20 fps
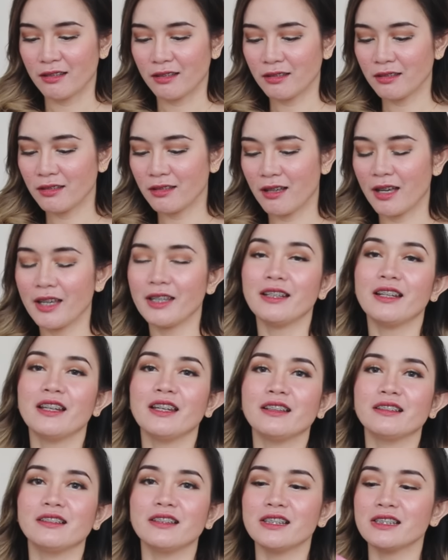Oh, I
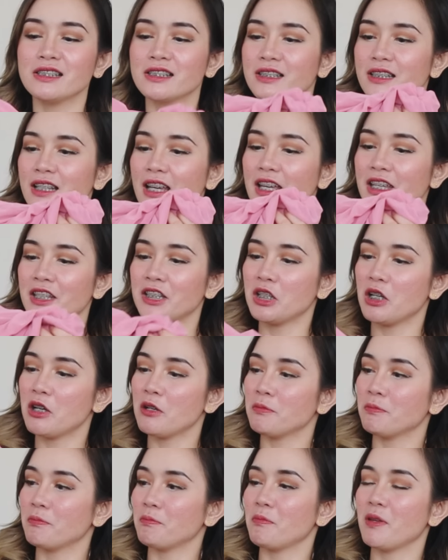like this kind
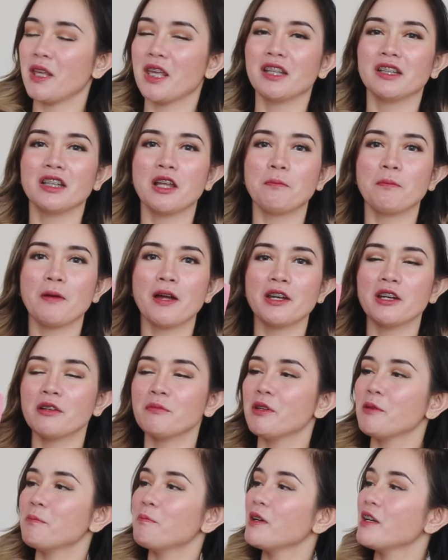of pink na
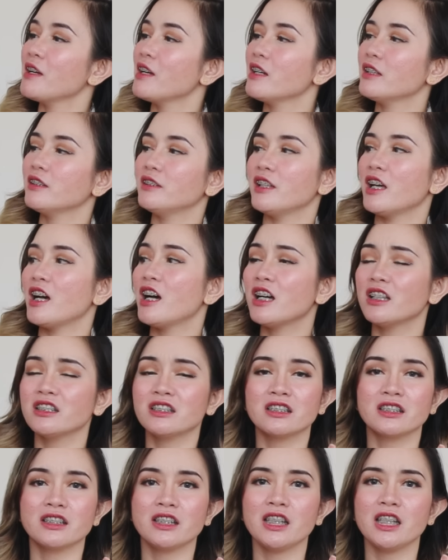parang may
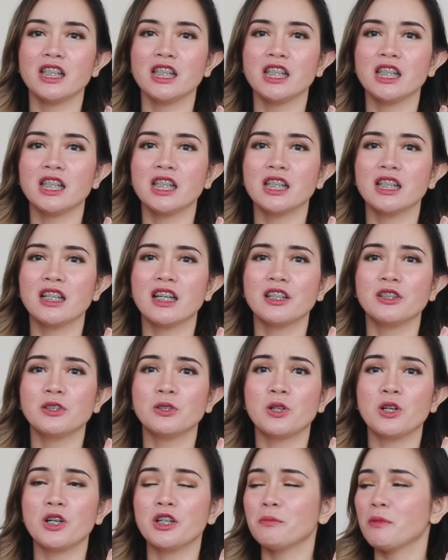pagka-dusty,
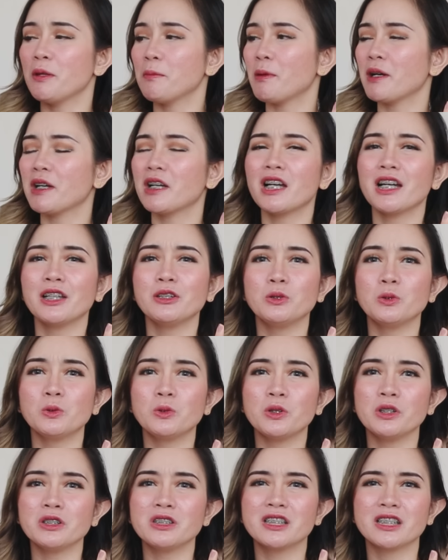ganon. May
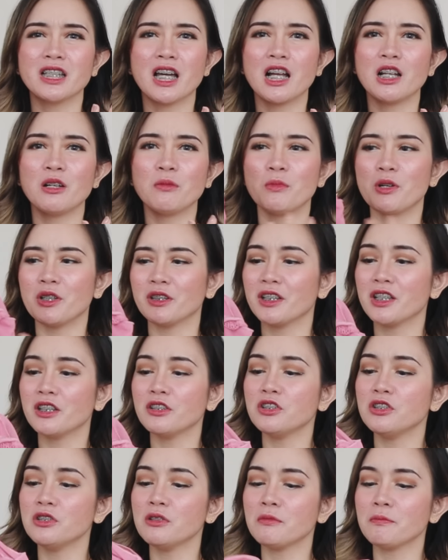pagka-nude, salmon.
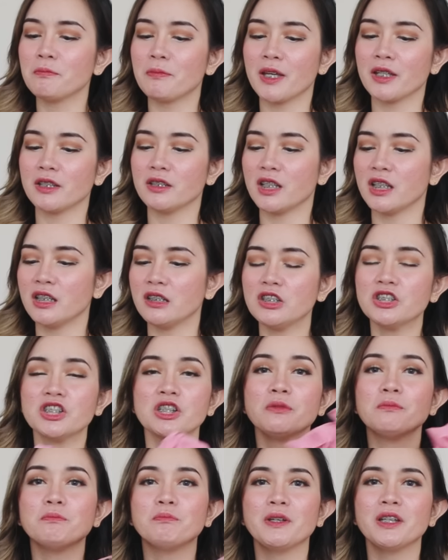Ganun yung peg niya. Hindi
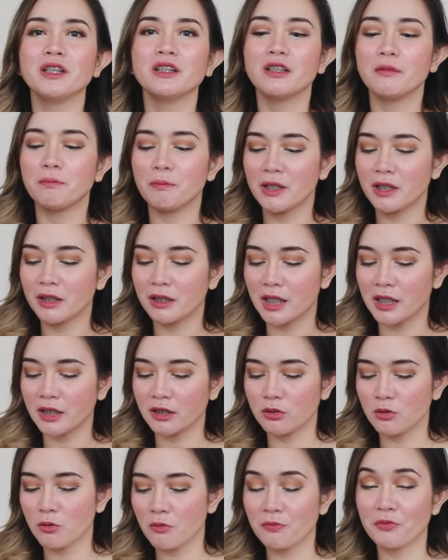siya yung pink na pink
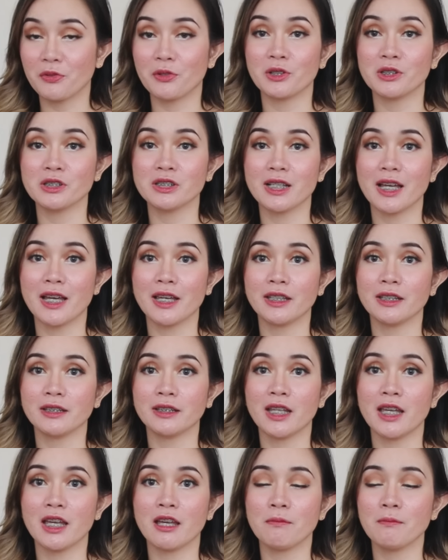like nung first
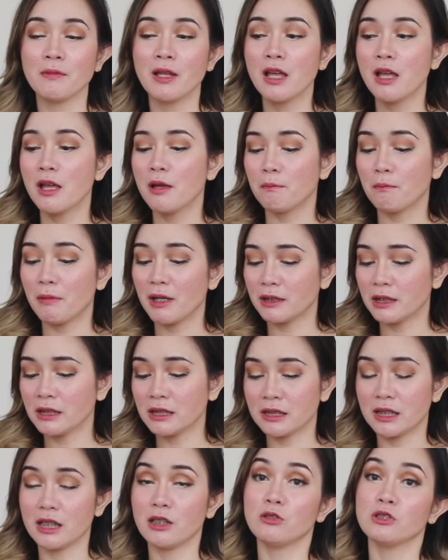item. But
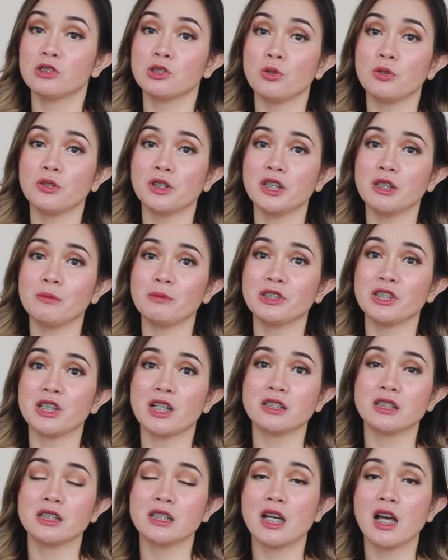still, gusto ko rin naman
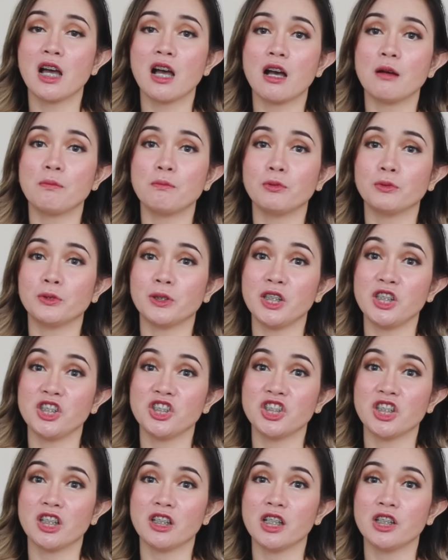siya kasi nakakaputi
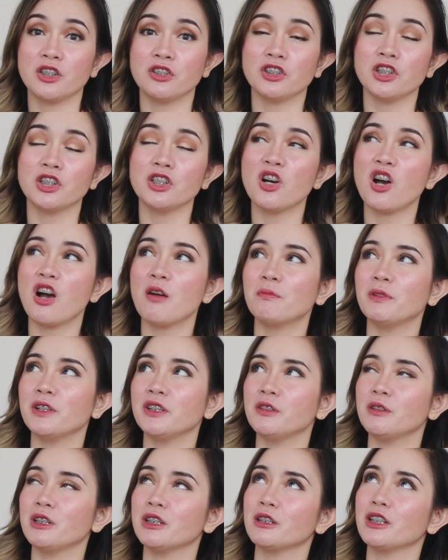siya. Ganun.
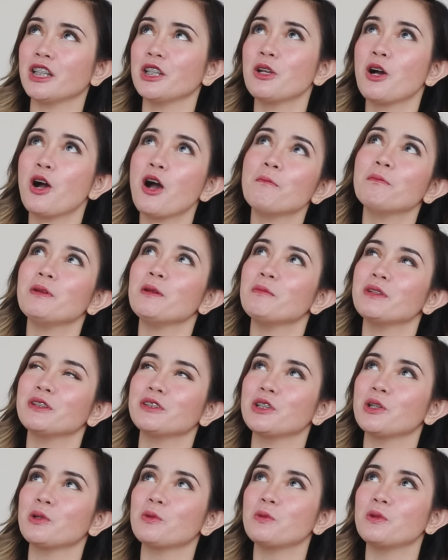Kinocomplement, kinocomplement
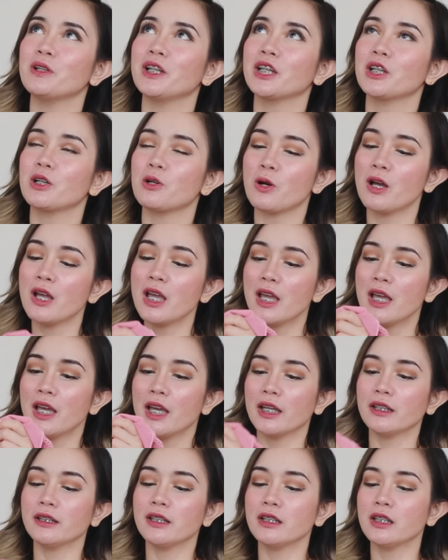niya yung kulay ko.
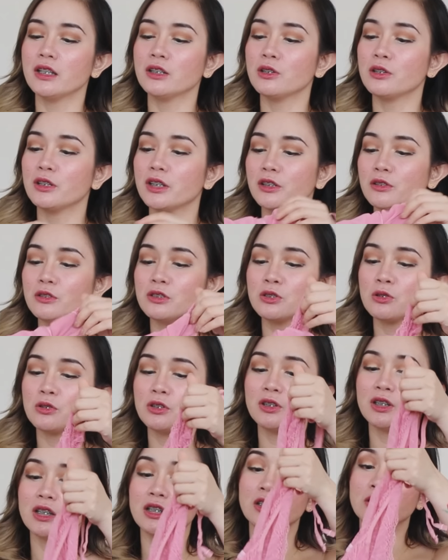And then, ito rin. Gusto ko yung